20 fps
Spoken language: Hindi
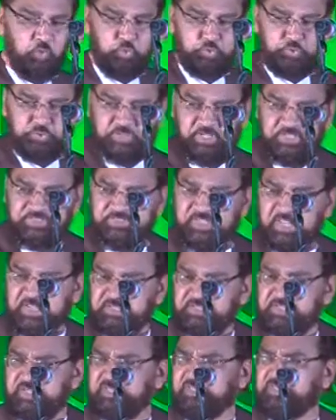उसकी
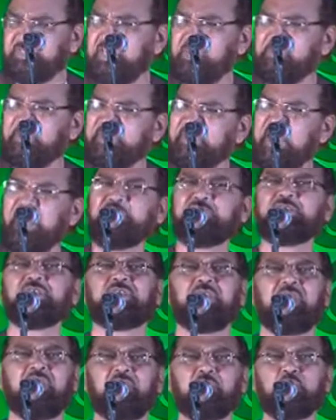संजीदगी बताती
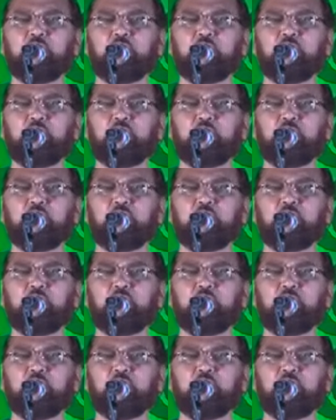है